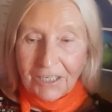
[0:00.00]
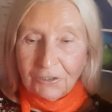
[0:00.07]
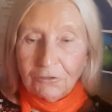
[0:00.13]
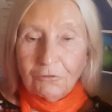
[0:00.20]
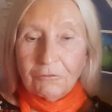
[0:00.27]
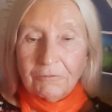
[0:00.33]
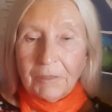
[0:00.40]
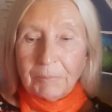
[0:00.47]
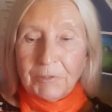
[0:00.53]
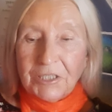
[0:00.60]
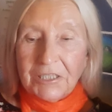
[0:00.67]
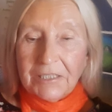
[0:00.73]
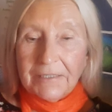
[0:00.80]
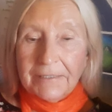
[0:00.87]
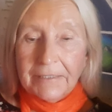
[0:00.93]
Ну,
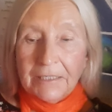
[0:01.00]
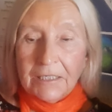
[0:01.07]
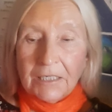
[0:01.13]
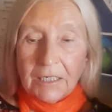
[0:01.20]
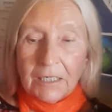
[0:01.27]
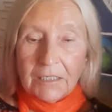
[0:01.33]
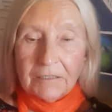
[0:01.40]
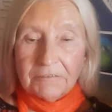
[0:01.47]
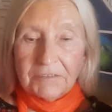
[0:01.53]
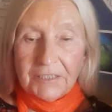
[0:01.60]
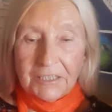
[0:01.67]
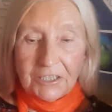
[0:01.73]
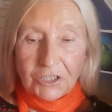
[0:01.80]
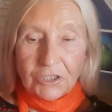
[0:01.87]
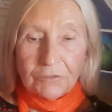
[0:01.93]
вообще, э,
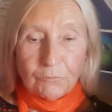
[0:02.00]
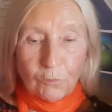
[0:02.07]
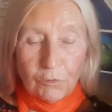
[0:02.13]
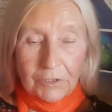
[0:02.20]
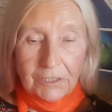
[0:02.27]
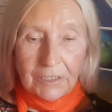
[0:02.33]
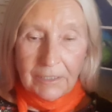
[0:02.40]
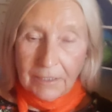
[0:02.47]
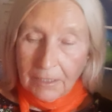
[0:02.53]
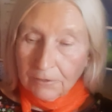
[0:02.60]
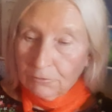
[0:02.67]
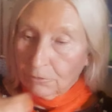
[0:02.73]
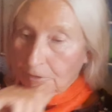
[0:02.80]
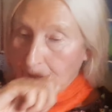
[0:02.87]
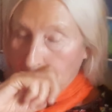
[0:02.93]
все животные,
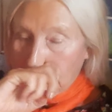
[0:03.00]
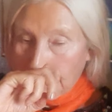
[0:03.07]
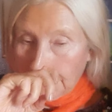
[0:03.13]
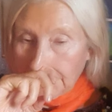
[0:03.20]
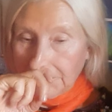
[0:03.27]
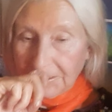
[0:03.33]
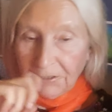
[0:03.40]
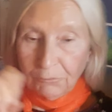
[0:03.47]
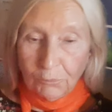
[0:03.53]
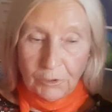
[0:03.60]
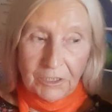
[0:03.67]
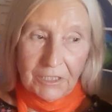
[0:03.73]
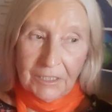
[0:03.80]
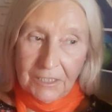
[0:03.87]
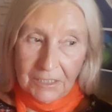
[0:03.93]
которые
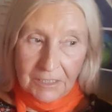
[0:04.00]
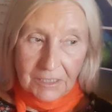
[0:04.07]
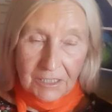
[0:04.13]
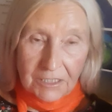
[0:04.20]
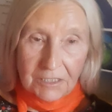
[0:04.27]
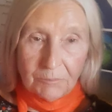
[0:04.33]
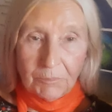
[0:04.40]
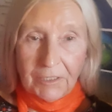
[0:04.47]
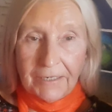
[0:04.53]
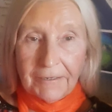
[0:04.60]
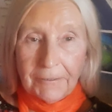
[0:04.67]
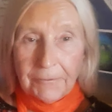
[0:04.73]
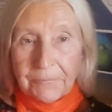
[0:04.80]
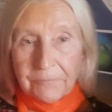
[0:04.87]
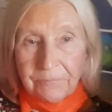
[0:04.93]
сегодня есть на Земле,
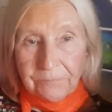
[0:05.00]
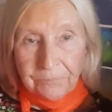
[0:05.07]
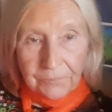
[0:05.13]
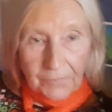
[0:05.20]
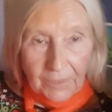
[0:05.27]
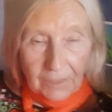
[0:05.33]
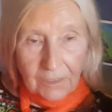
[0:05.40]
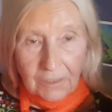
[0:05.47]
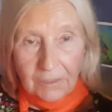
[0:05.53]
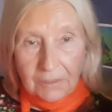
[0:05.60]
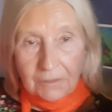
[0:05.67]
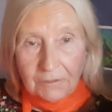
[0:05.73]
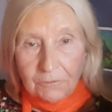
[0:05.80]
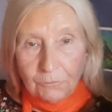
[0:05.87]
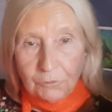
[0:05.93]

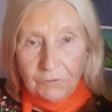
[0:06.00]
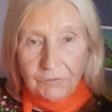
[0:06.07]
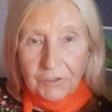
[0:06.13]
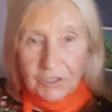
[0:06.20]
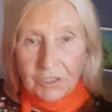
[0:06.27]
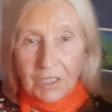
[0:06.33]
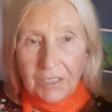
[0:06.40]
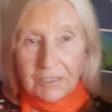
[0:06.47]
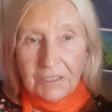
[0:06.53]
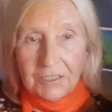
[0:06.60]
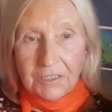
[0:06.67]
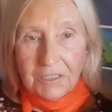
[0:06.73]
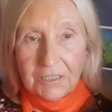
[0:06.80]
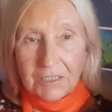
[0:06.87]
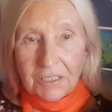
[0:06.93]
э, утверждает
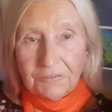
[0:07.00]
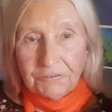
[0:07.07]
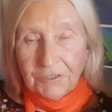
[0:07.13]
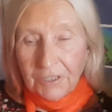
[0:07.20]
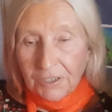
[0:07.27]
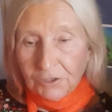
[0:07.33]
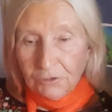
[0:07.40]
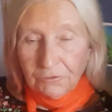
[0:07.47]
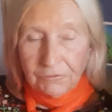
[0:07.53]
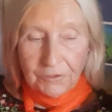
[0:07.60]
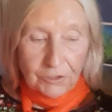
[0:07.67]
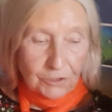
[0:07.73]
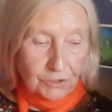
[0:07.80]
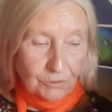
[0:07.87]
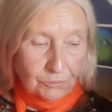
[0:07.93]
индийская
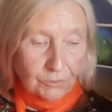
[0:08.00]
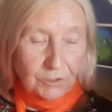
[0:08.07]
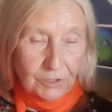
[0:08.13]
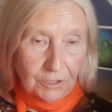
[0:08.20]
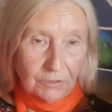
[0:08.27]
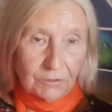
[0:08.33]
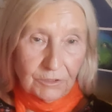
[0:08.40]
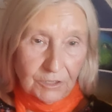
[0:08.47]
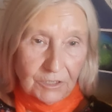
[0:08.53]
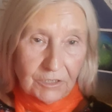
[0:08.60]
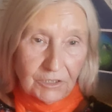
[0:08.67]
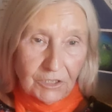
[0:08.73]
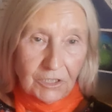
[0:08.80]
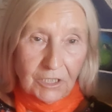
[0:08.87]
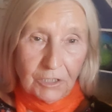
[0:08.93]
философия, что это
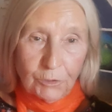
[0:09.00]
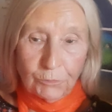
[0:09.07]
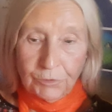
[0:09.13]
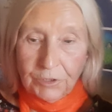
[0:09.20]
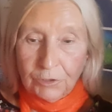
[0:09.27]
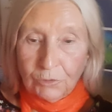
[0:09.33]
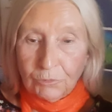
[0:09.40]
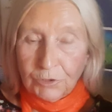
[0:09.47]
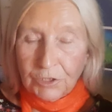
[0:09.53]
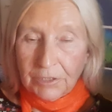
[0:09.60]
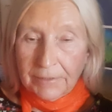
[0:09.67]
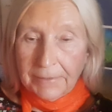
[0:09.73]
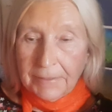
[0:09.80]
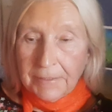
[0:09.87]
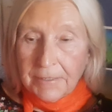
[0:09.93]
действительно люди
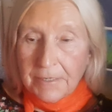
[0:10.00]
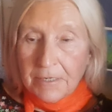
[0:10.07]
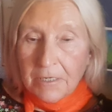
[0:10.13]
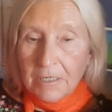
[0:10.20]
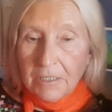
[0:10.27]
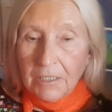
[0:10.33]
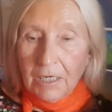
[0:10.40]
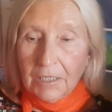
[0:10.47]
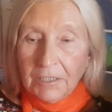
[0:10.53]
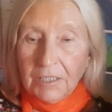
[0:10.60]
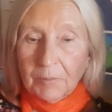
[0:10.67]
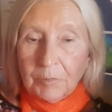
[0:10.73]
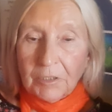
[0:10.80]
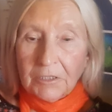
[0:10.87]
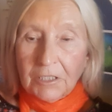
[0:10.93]
тоже. И они
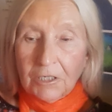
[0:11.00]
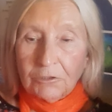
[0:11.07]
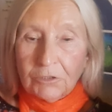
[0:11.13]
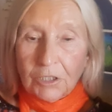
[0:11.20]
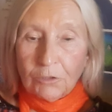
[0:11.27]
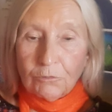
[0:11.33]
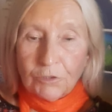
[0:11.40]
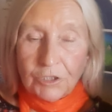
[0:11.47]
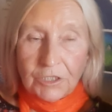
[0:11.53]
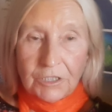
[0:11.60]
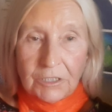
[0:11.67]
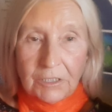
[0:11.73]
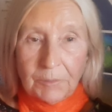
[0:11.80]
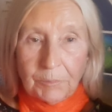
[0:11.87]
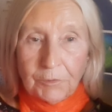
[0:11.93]
обладают такой же
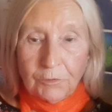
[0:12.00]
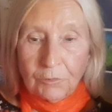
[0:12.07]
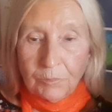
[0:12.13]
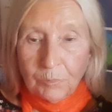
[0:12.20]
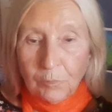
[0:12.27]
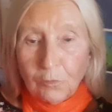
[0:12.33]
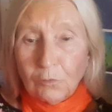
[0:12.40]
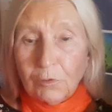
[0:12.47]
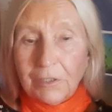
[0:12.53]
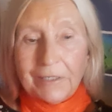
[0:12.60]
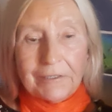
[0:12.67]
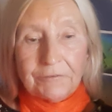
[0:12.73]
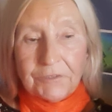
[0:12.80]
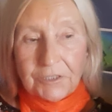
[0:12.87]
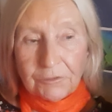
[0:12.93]
степенью
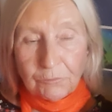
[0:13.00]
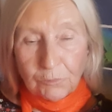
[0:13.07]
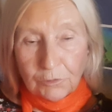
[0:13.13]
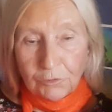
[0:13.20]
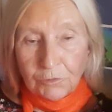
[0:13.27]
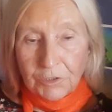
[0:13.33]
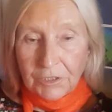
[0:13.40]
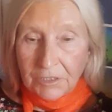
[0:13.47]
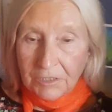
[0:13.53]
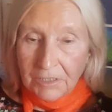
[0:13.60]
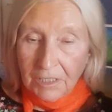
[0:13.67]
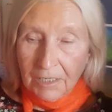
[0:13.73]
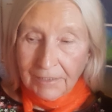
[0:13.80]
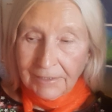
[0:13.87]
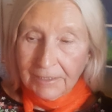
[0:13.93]
боли и всего, то есть и
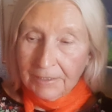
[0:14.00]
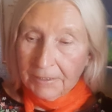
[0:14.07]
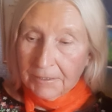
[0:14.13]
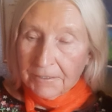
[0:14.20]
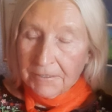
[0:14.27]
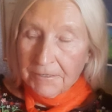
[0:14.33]
знаний.